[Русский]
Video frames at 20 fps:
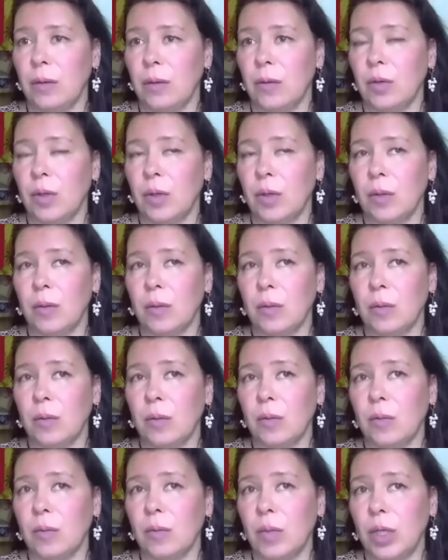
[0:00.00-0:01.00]
Вот
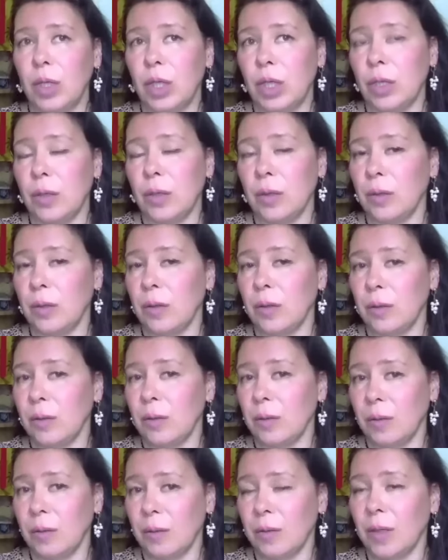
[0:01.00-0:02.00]
мы
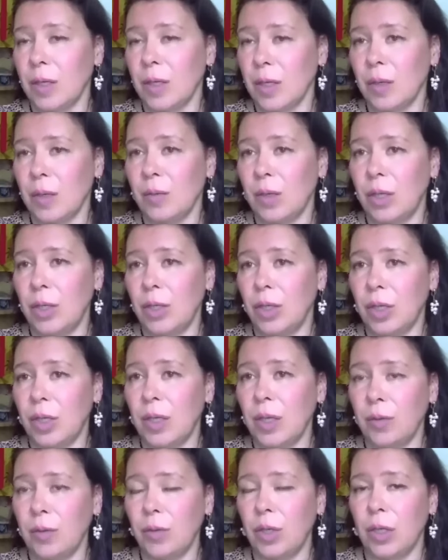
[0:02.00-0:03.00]
же на самом деле
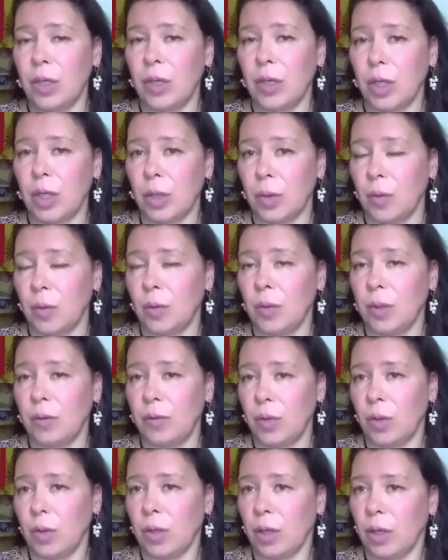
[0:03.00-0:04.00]
счастливчики, что мы
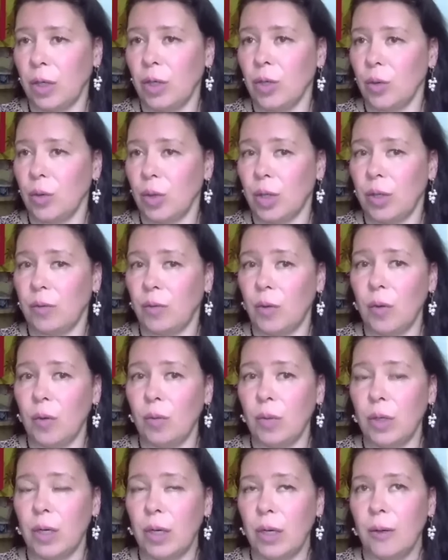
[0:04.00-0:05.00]
все-таки еще
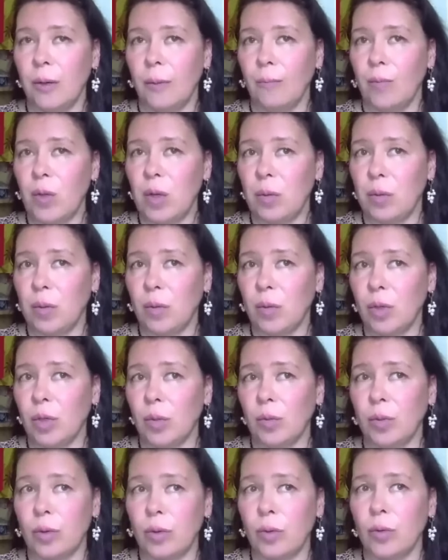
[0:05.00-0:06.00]
живем, и мы можем
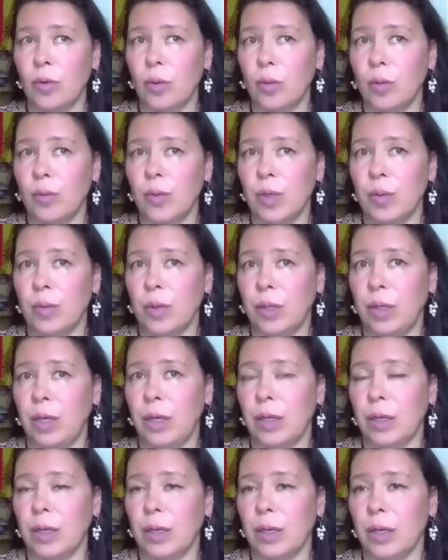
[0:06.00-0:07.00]
по-другому посмотреть
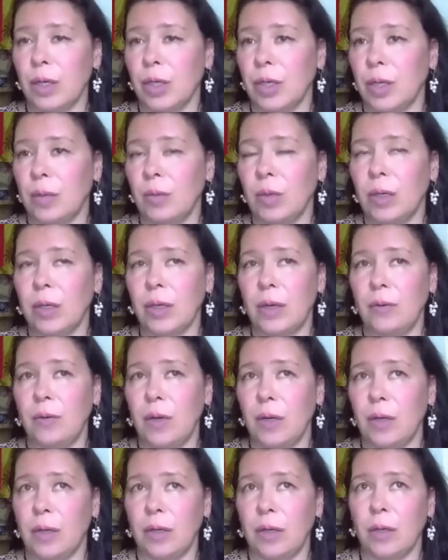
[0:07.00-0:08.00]
на каждое
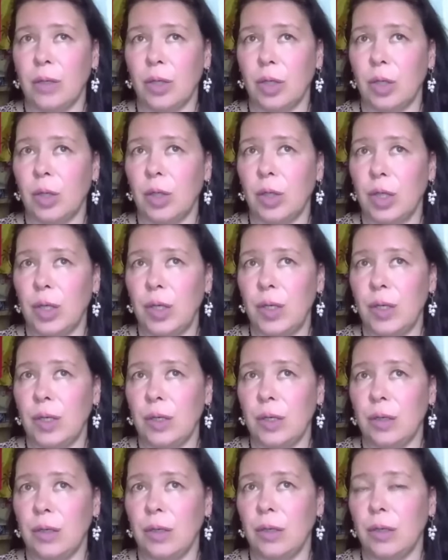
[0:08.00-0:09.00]
мгновение нашей
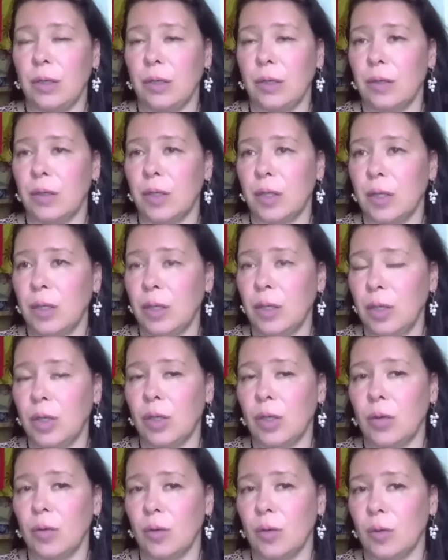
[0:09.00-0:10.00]
жизни и ценить
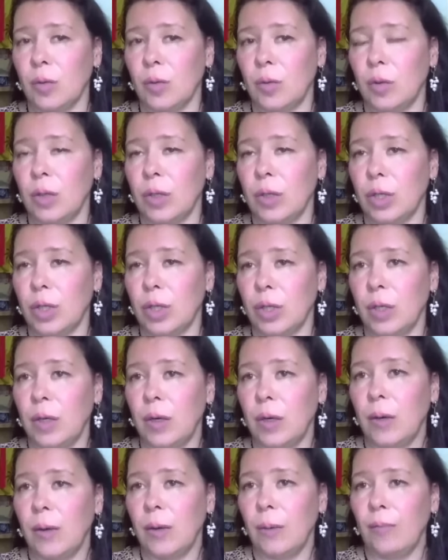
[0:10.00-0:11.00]
ее больше,
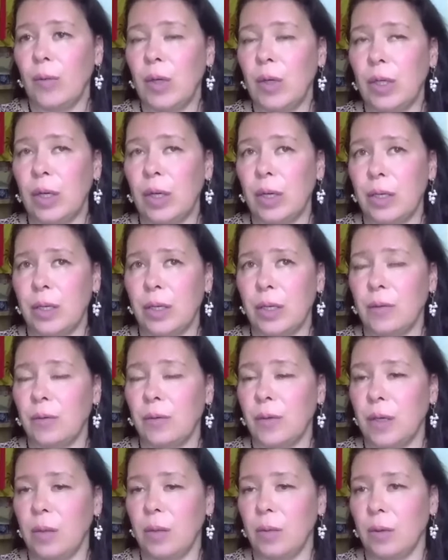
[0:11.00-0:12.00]
не тратить
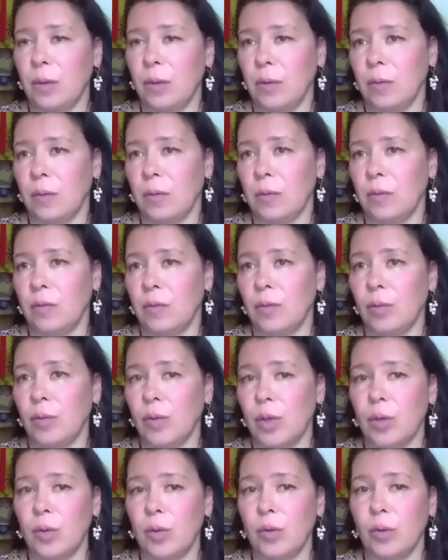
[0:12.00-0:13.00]
время
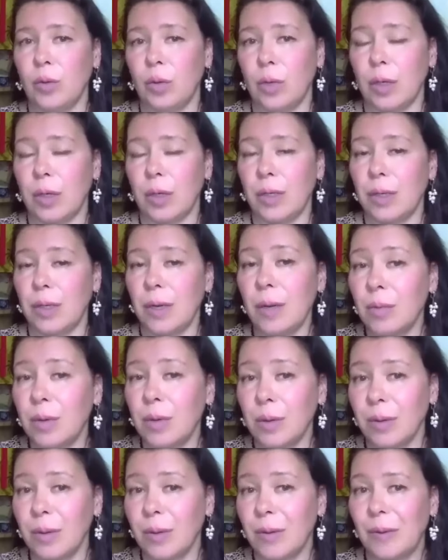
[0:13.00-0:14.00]
впустую, а хотя
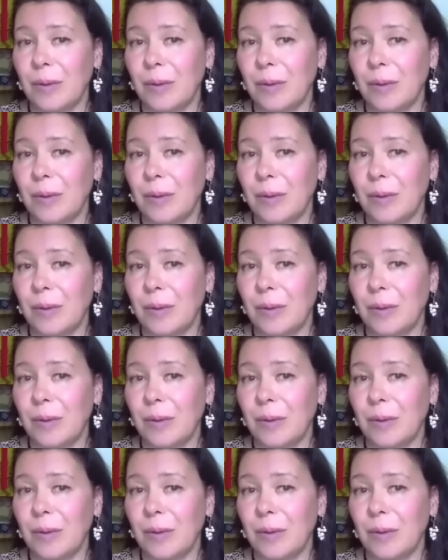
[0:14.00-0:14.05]
бы